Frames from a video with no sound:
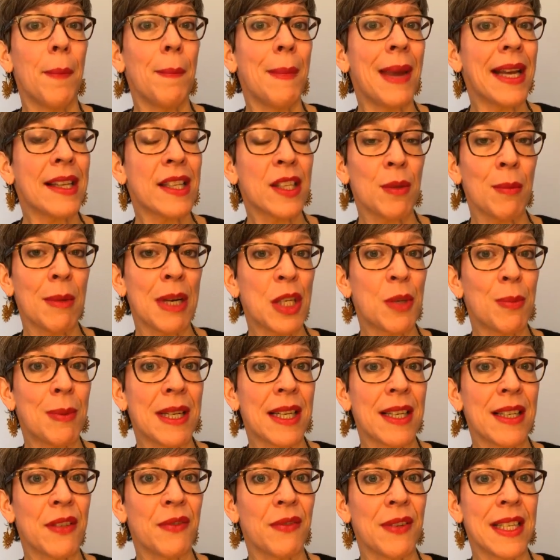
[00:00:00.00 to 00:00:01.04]
Mir hat zum
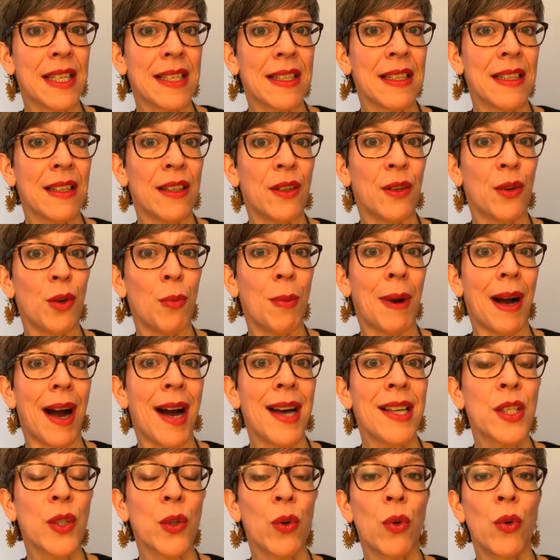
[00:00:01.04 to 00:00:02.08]
Beispiel das Wissen
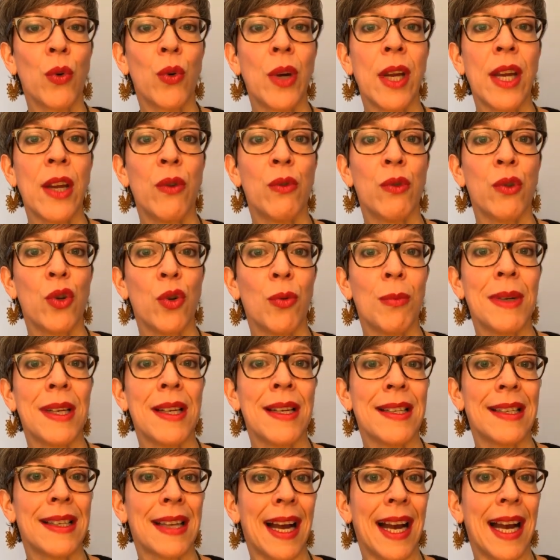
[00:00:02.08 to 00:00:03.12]
über Astrologie und Human
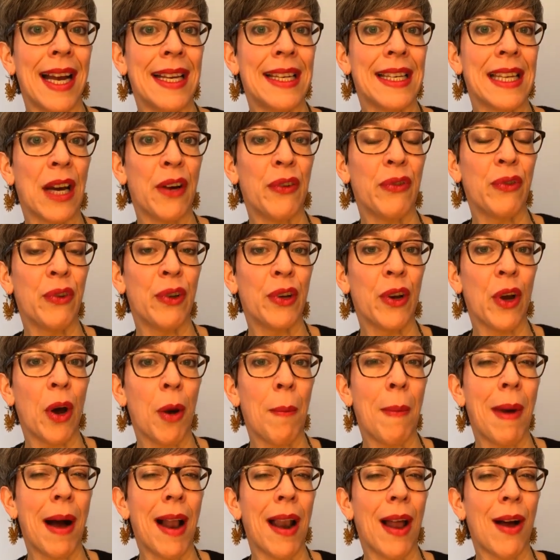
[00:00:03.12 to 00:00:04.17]
Design dafür
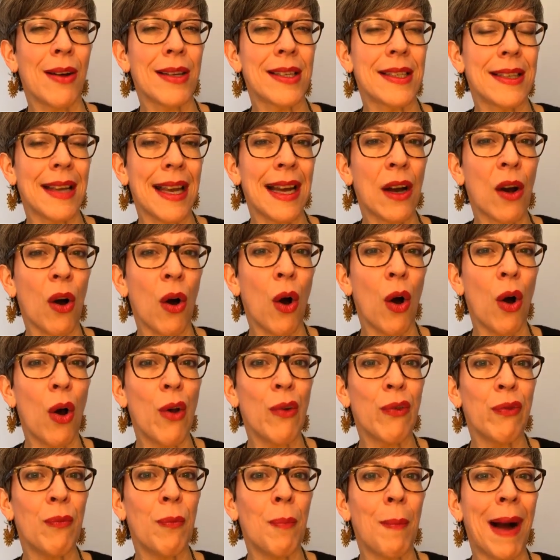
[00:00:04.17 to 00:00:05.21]
nochmal auch sehr
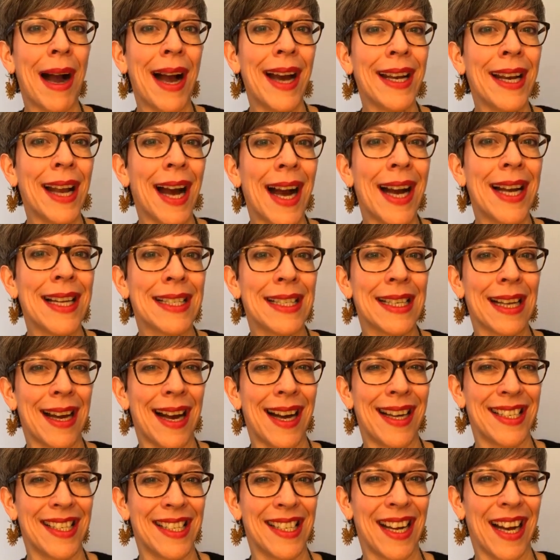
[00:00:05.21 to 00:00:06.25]
geholfen, meine
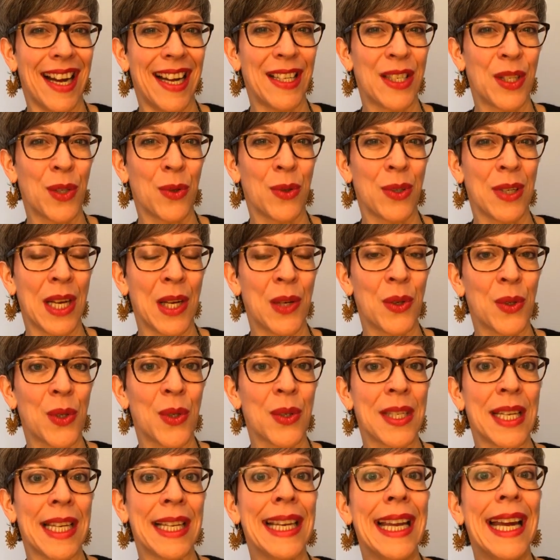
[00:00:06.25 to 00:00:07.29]
Einzigartigkeit zu sehen,
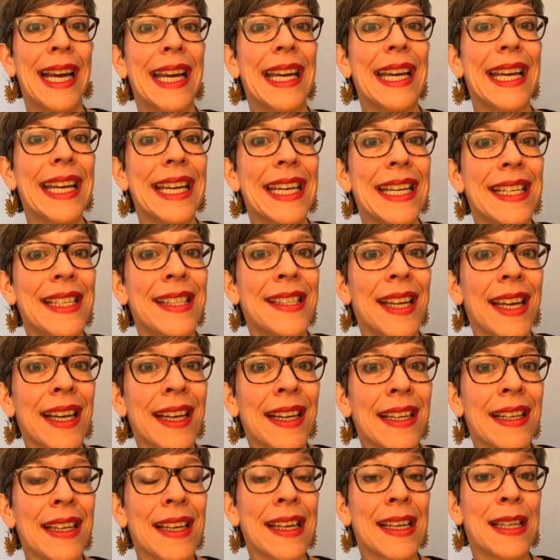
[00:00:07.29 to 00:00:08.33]
zu sehen, ich
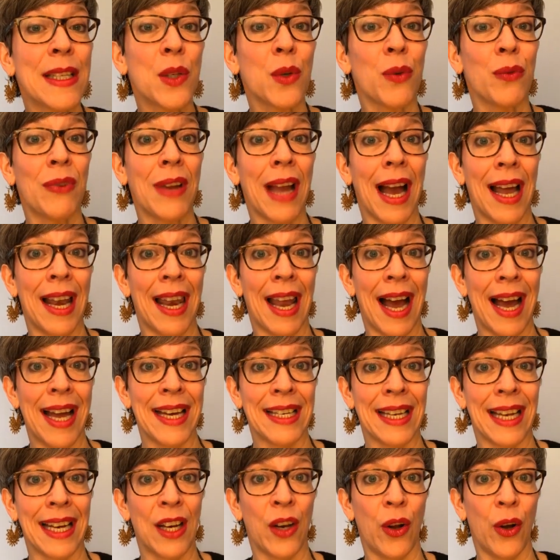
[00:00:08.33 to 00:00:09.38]
ticke nicht so wie alle
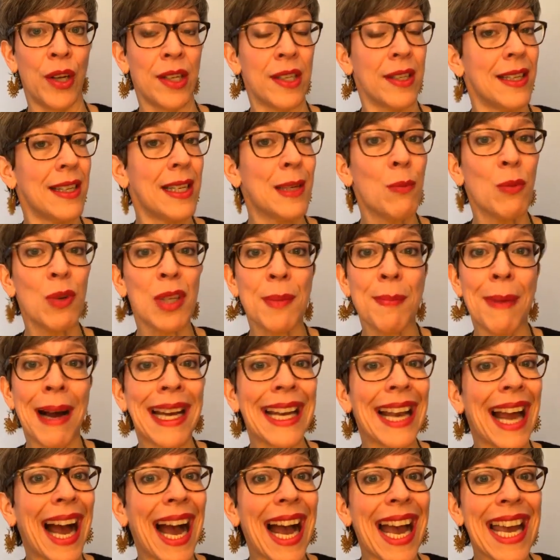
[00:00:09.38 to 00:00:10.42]
anderen Leute. Ich muss
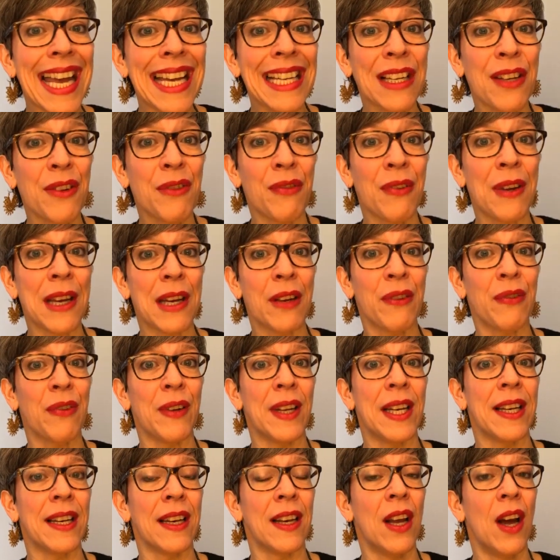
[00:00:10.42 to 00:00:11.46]
meinen eigenen Weg
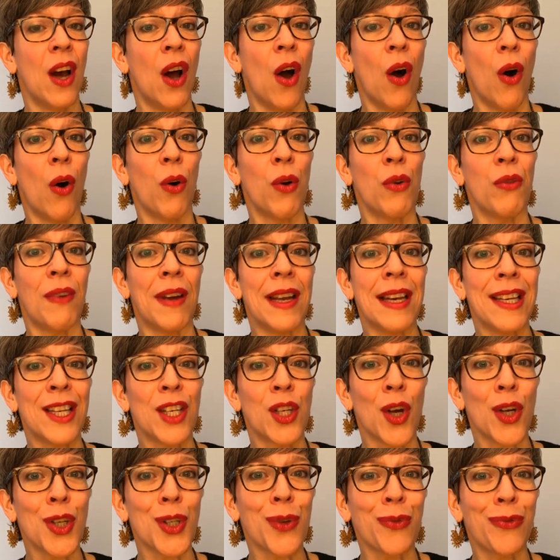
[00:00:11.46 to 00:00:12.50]
finden. Und wenn
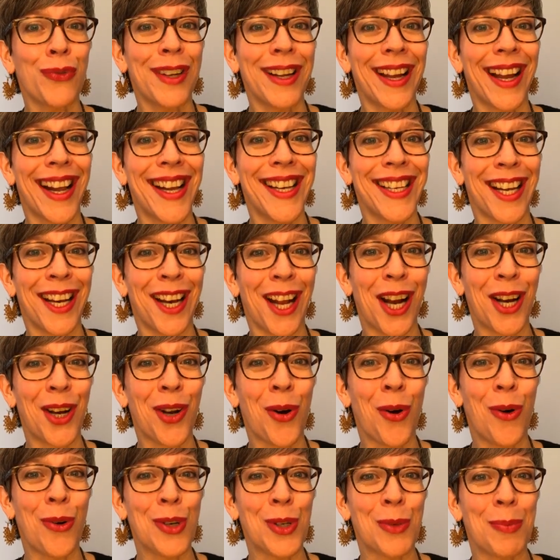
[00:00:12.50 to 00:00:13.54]
ich noch so viel Geld an
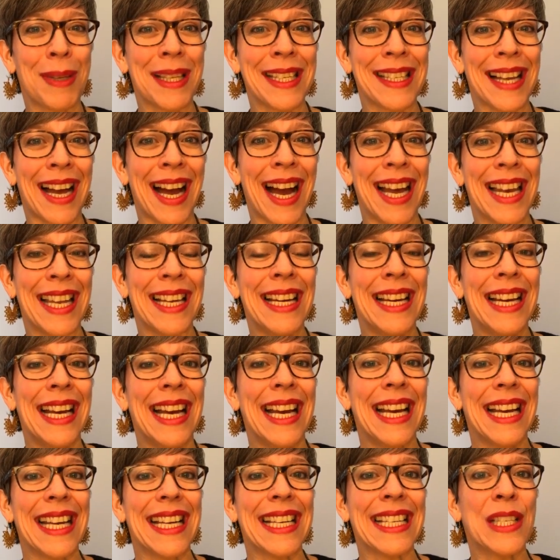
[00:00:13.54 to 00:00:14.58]
einen Coach bezahle,
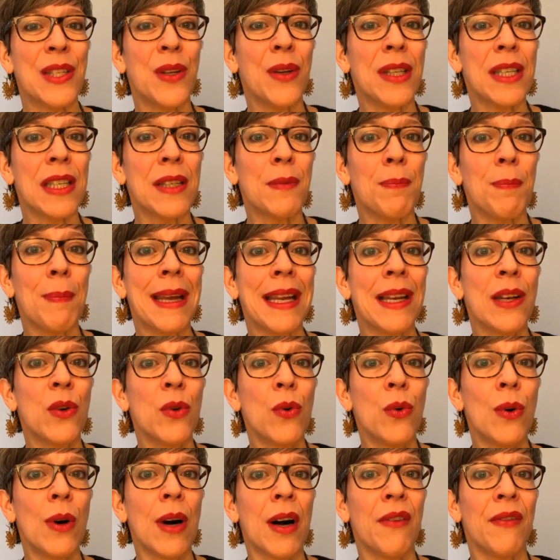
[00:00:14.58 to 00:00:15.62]
es nützt mir
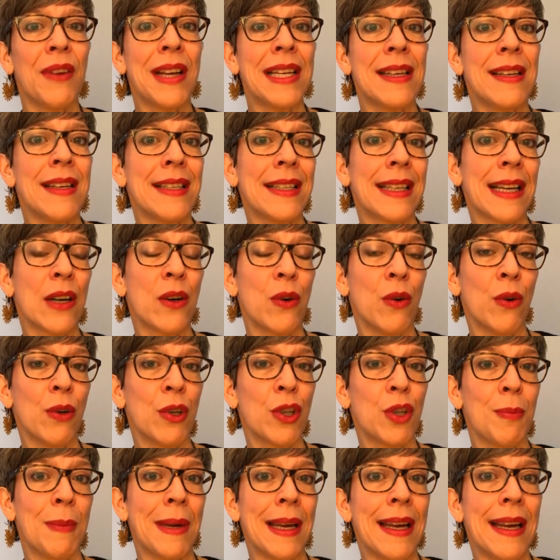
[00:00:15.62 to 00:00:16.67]
nur, wenn dieser
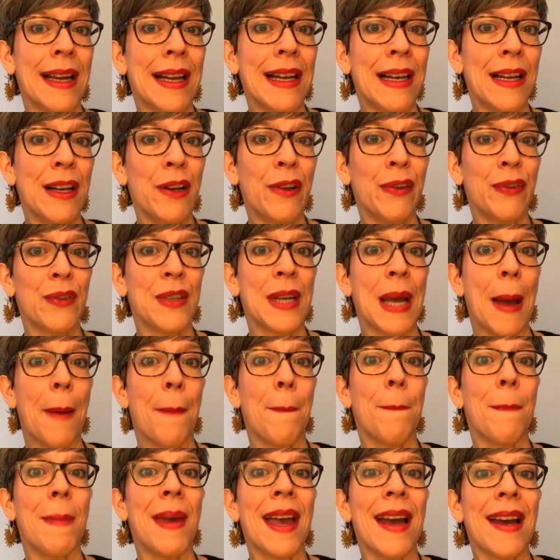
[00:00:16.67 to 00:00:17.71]
Coach mir hilft,
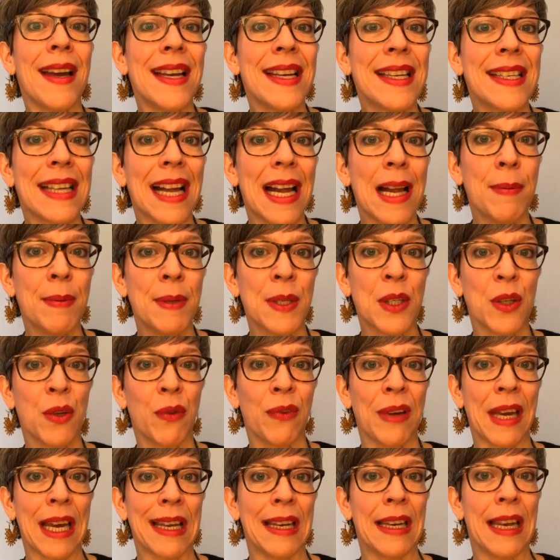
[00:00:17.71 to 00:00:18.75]
mehr ich selbst
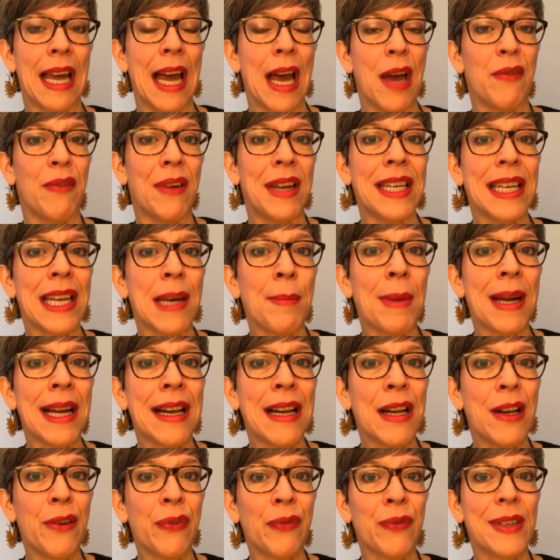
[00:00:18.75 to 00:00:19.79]
zu werden. Wenn dir mir
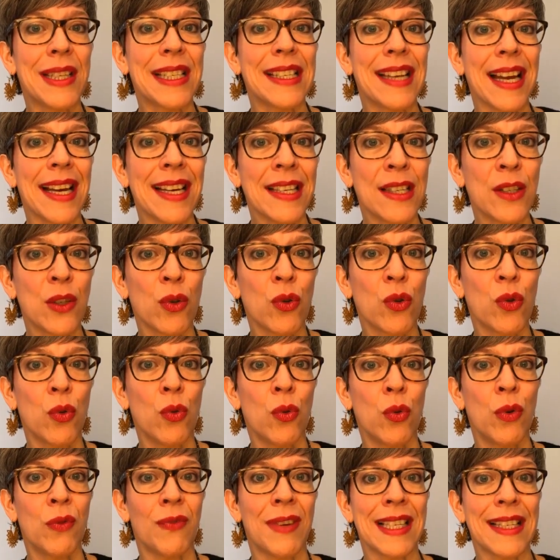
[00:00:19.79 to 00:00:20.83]
hilft, das zu
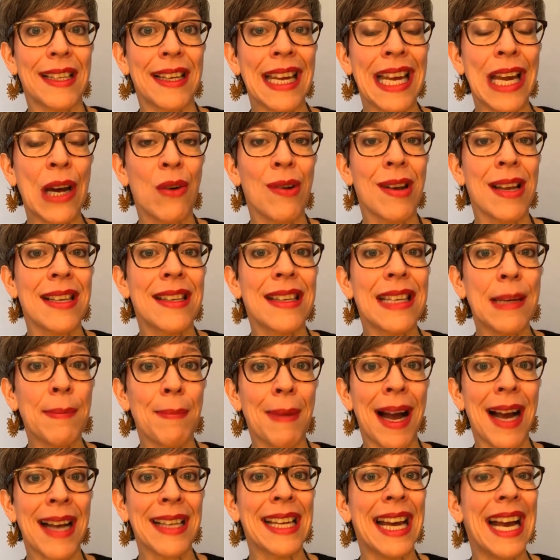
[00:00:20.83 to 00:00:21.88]
tun, was er oder sie
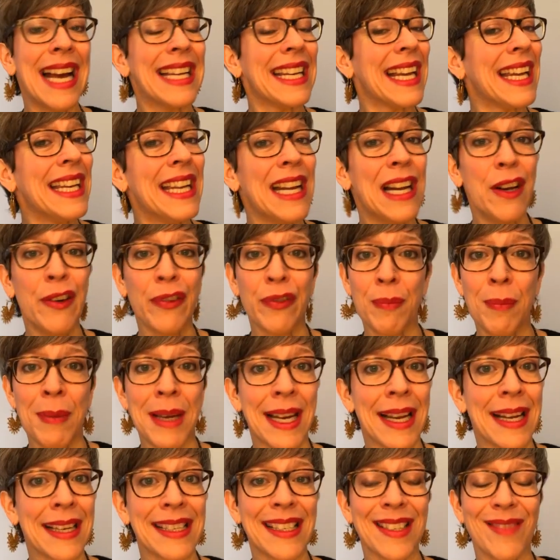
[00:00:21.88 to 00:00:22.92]
macht, dann hilft
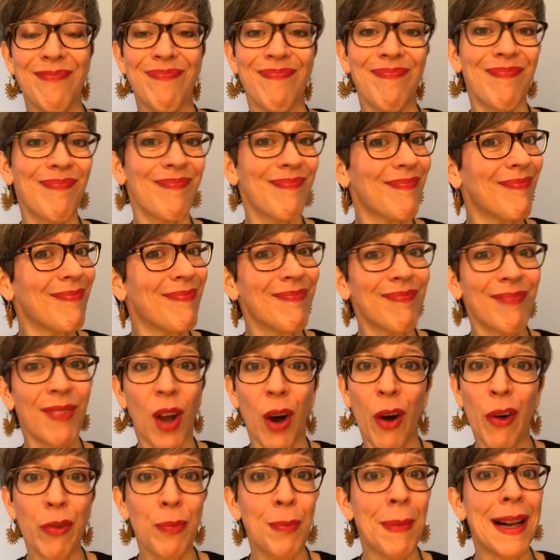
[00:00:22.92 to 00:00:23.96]
mir das Mm,
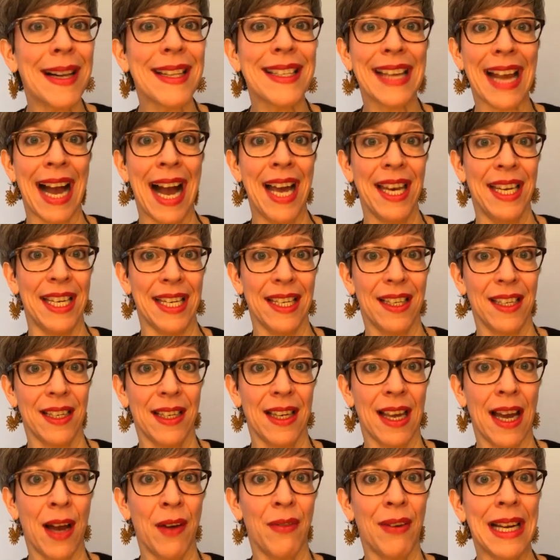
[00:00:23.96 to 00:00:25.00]
oftmals gar
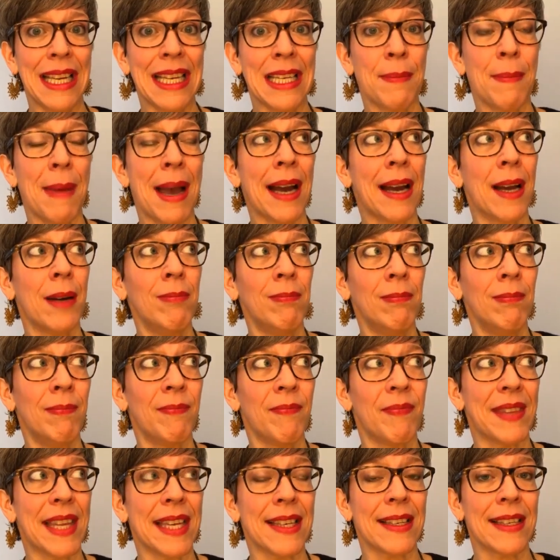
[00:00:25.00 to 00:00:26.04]
nicht, ja, weil ich merke,
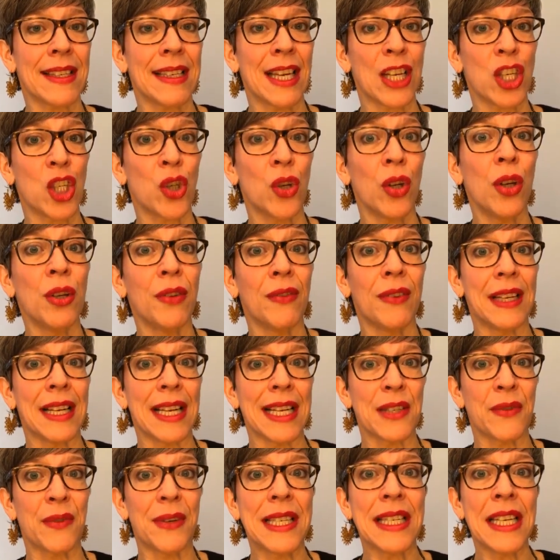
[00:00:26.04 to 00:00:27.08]
hm, das ist ja schön, wenn
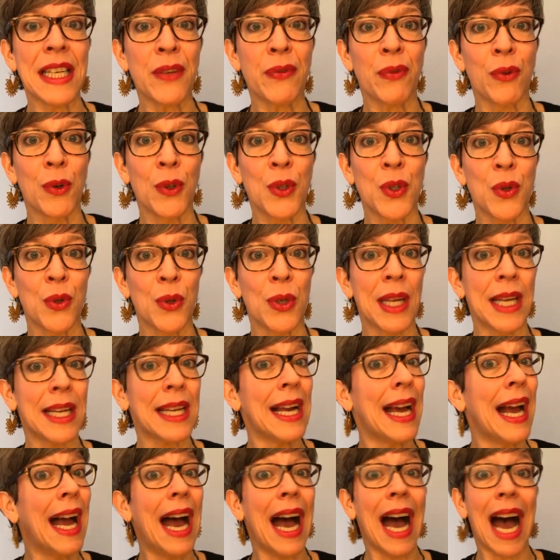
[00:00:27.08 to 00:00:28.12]
das für dich
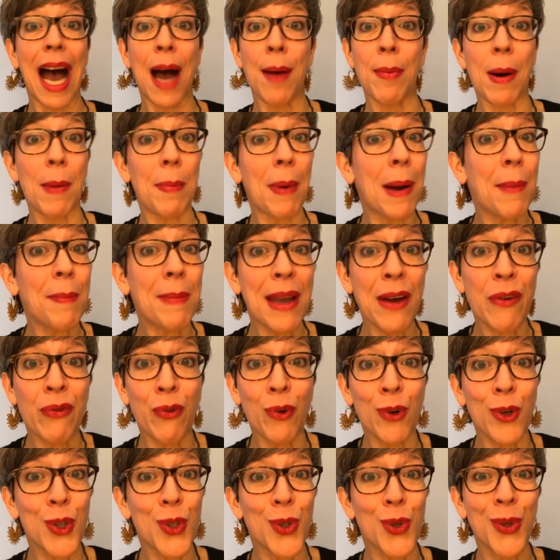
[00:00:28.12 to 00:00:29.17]
funktioniert, aber bei mir
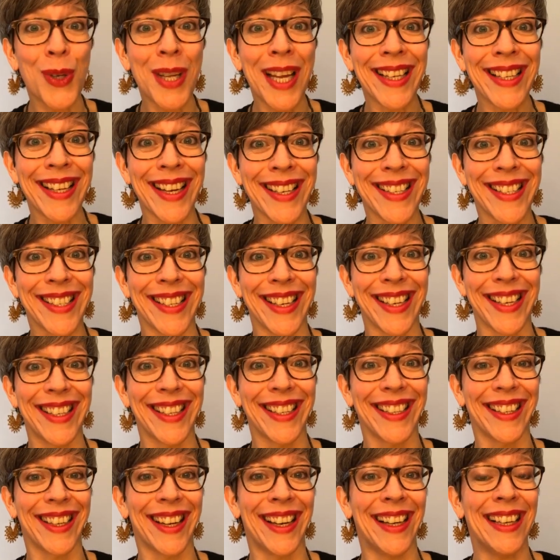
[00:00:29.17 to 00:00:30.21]
funktioniert das
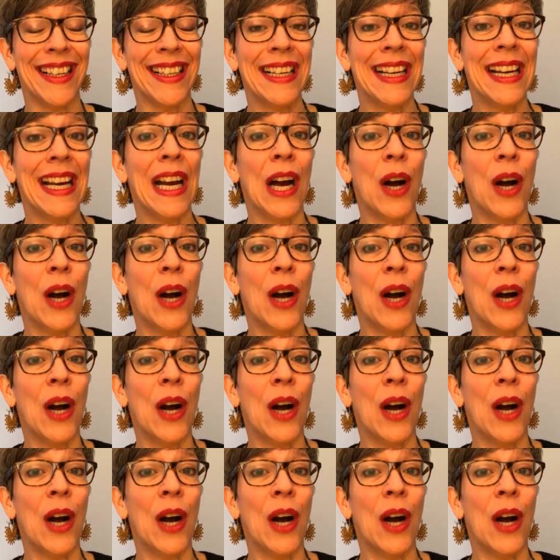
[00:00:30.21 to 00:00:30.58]
nicht, ja.